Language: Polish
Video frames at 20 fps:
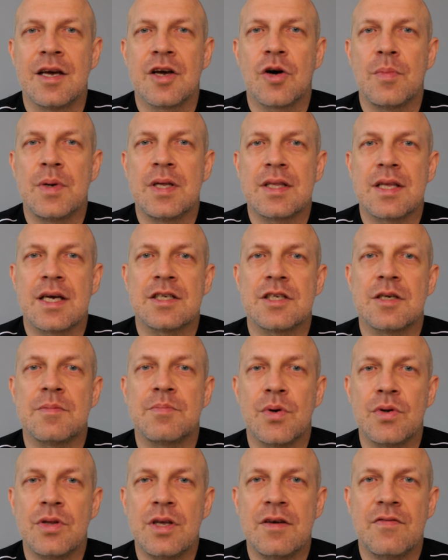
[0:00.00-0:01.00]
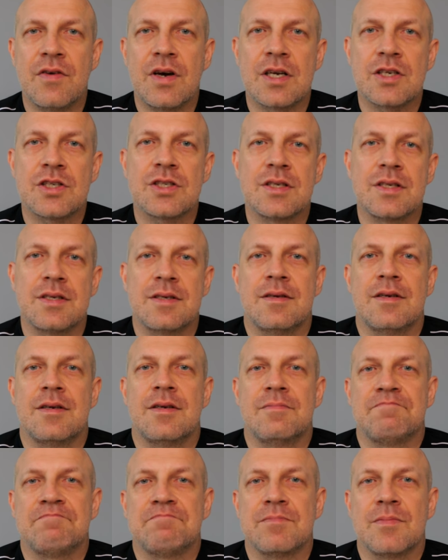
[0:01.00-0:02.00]
komentarze, ponieważ
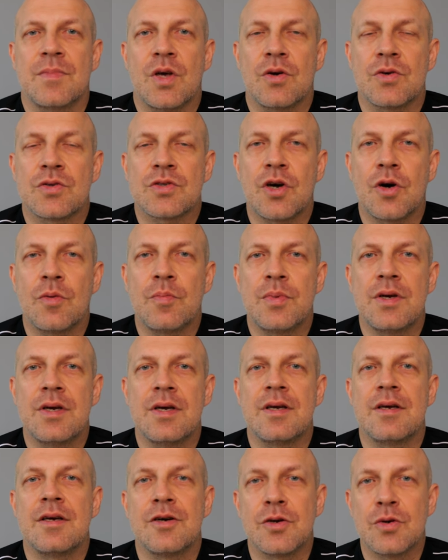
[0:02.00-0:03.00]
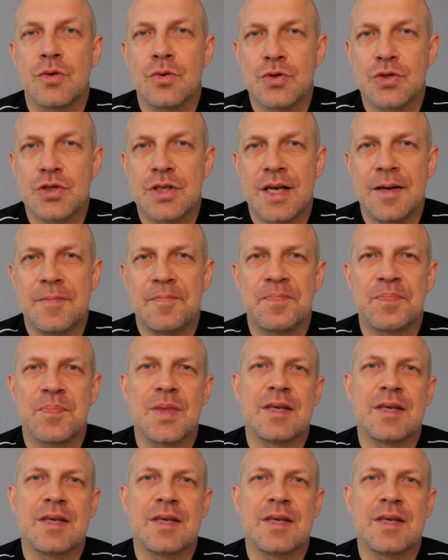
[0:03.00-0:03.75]
osoby różne,